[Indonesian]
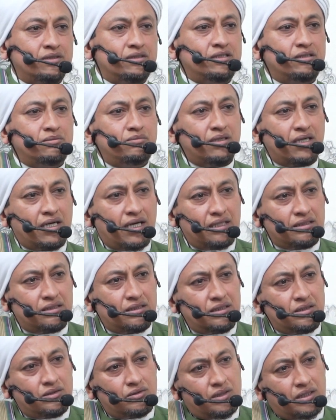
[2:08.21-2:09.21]
di
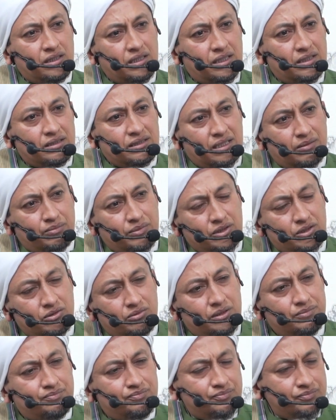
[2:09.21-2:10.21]
Bekasi itu ada siapa
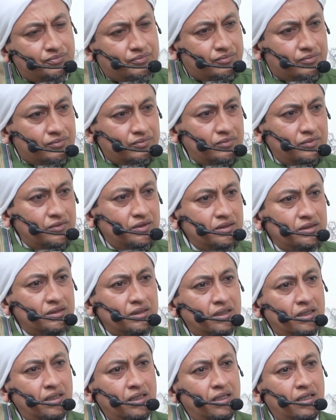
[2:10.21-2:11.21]
itu
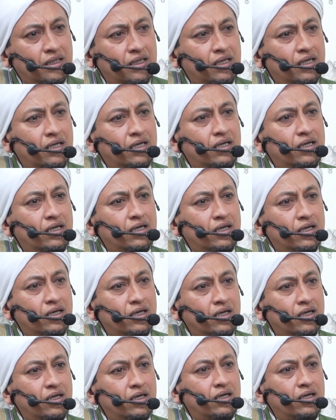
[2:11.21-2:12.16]
Uh,